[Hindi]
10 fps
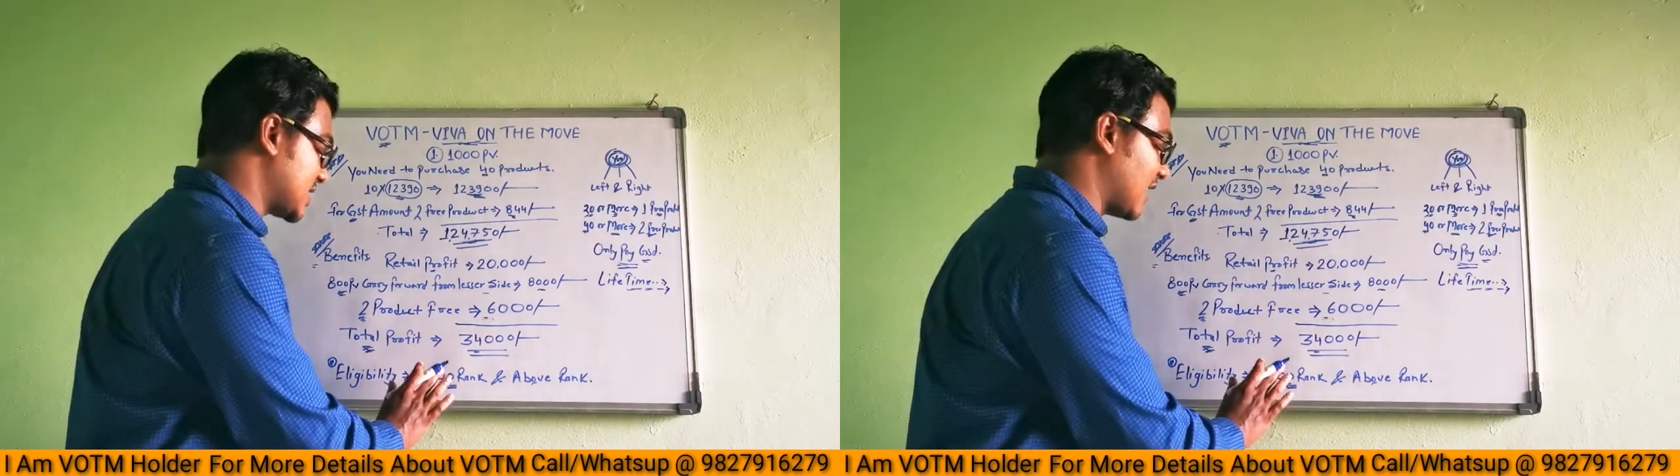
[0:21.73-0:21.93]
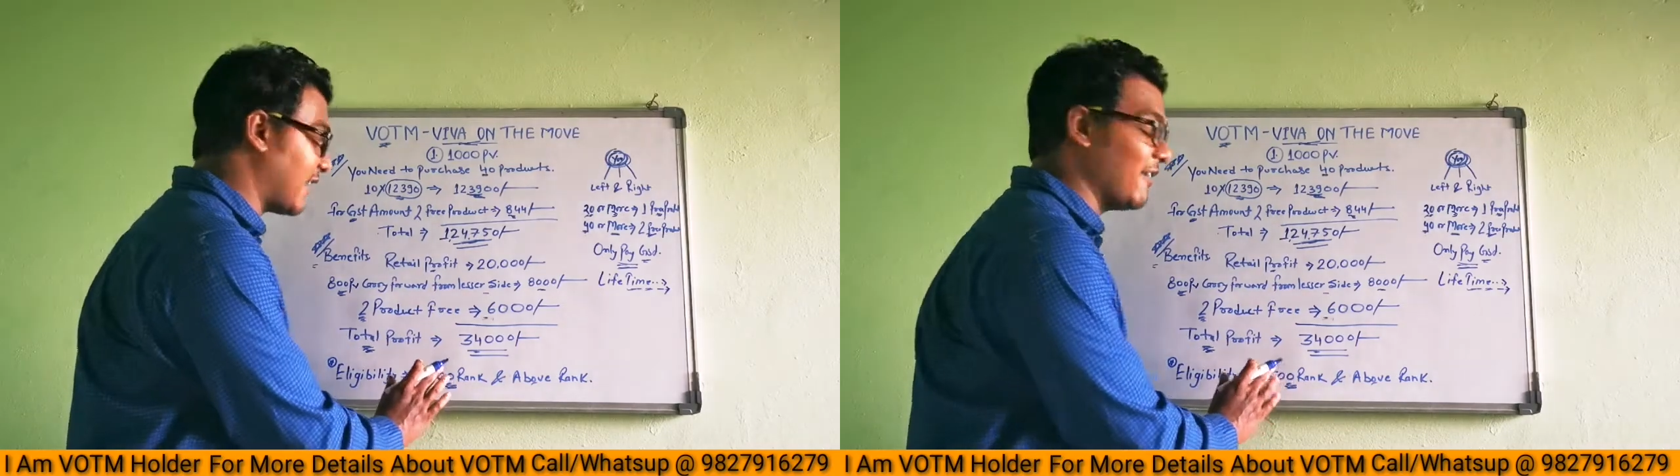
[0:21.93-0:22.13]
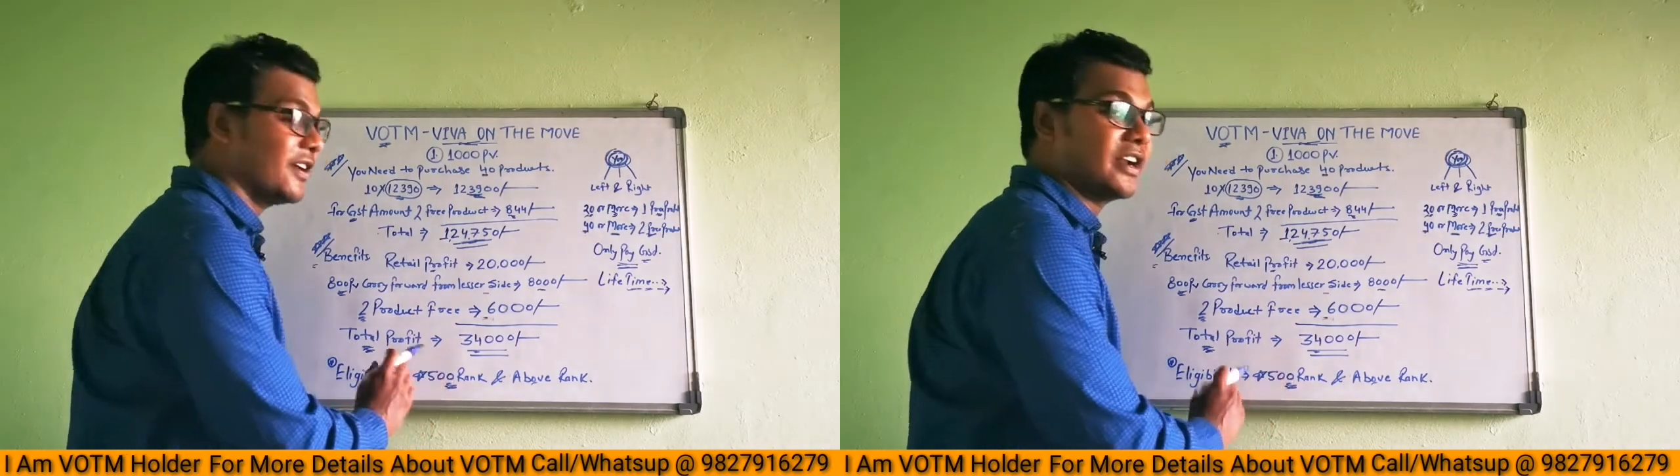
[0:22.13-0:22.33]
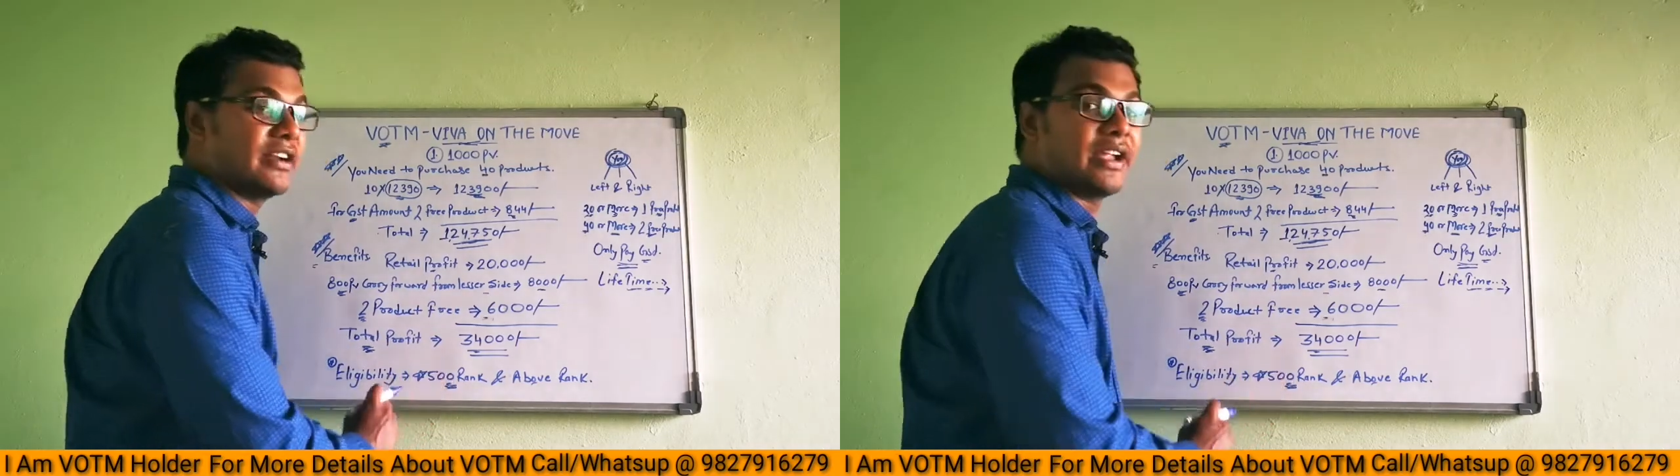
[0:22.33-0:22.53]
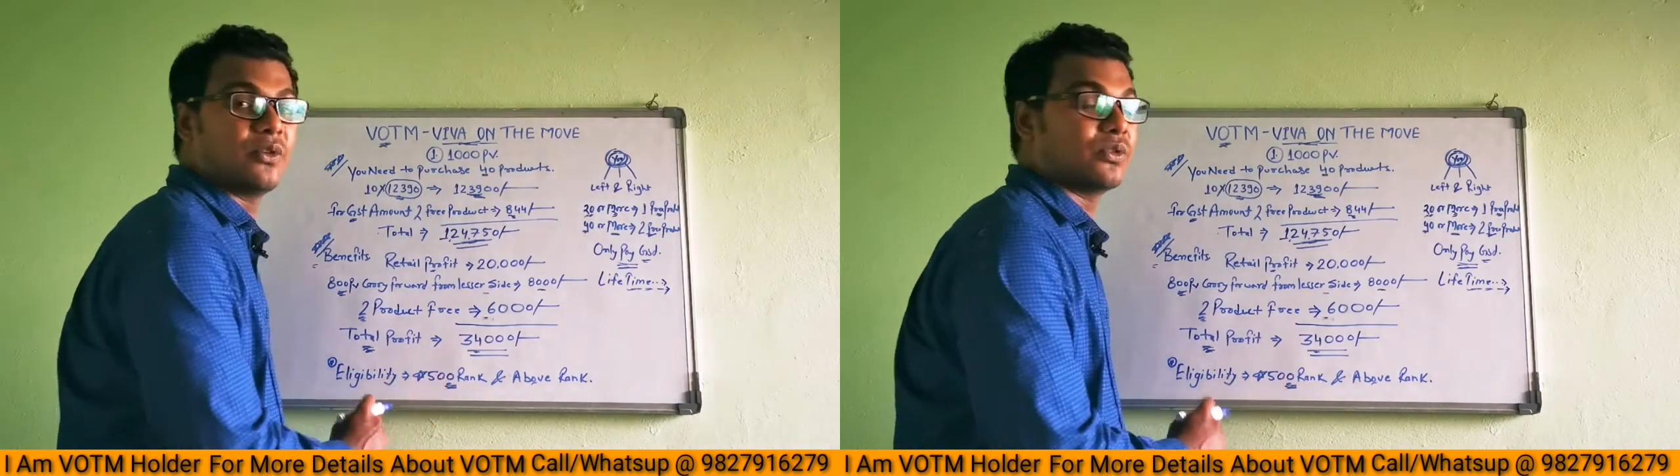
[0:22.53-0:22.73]
स्टार फाइव
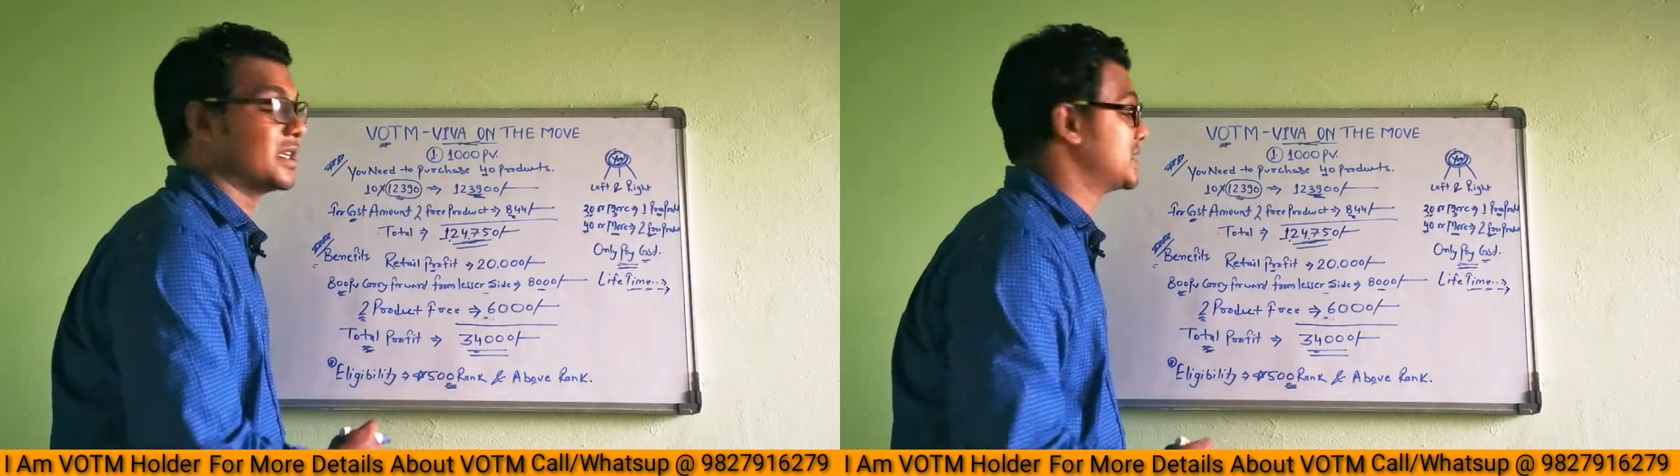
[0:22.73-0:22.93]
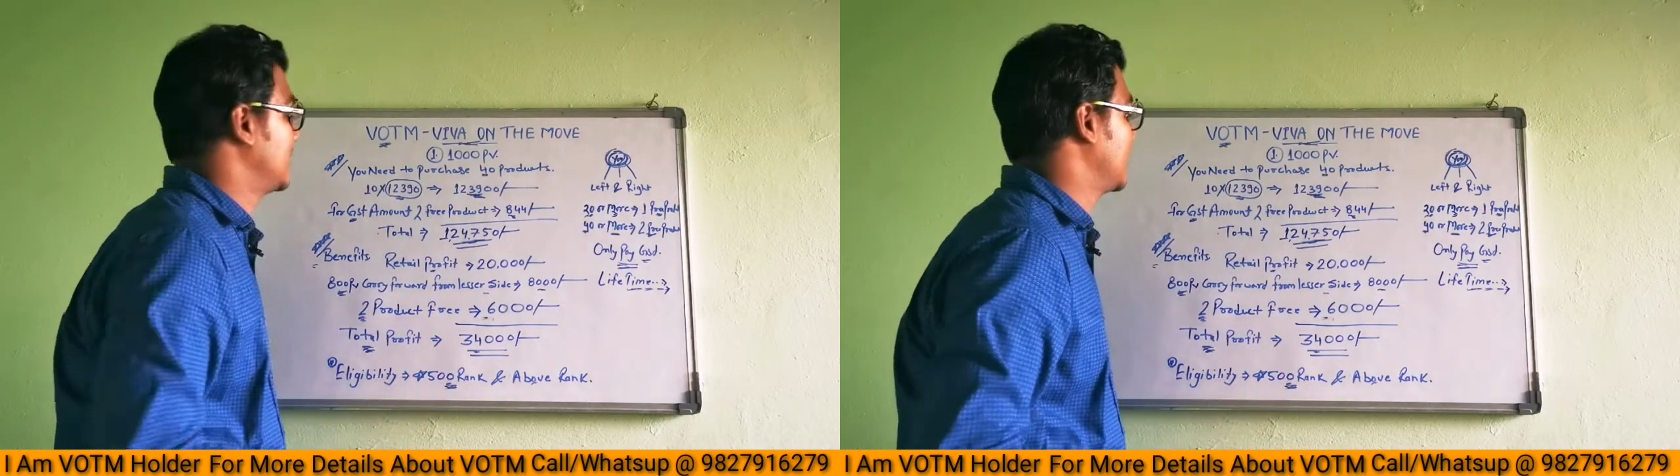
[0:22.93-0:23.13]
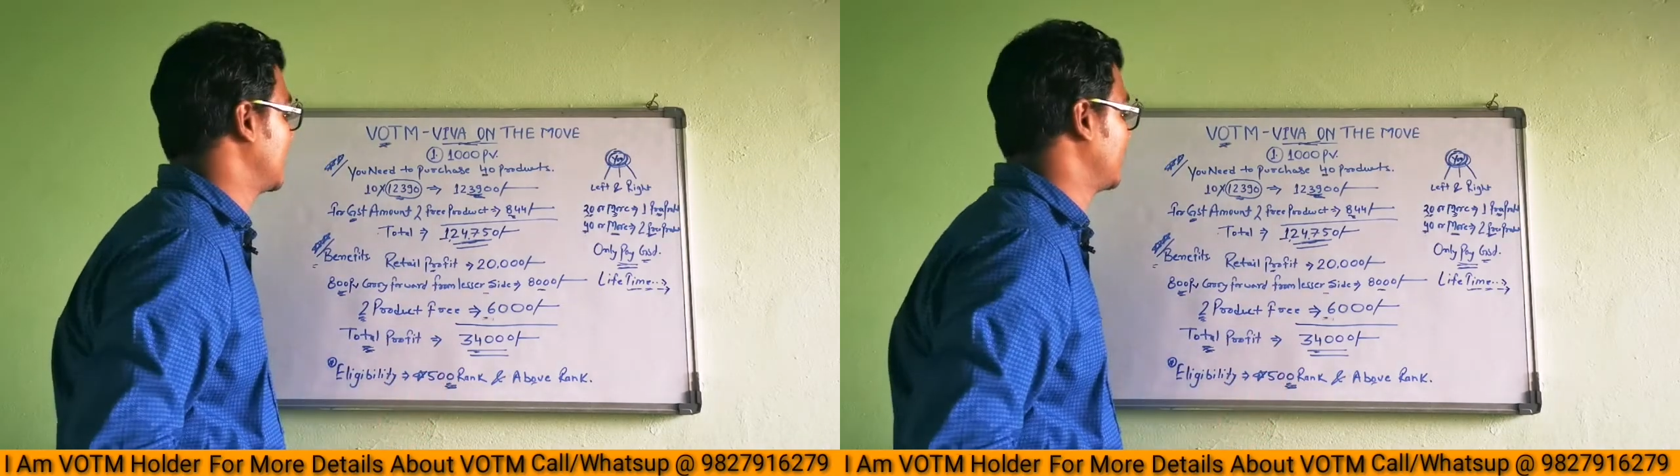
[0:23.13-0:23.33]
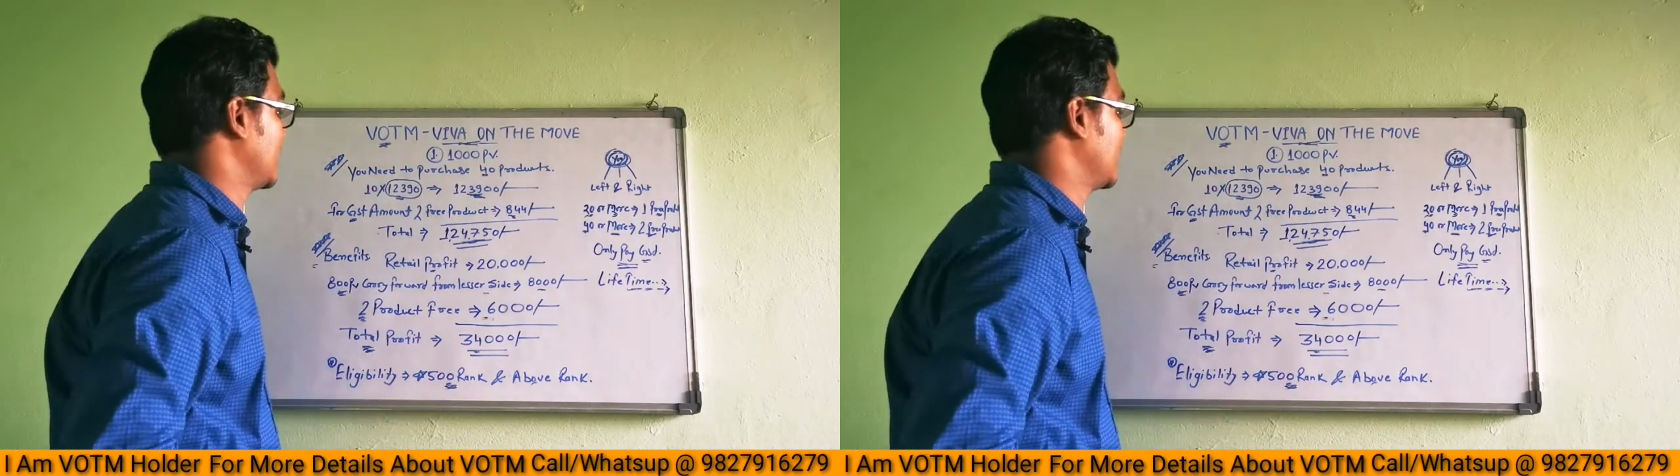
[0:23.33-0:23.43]
रैंक होना चाहिए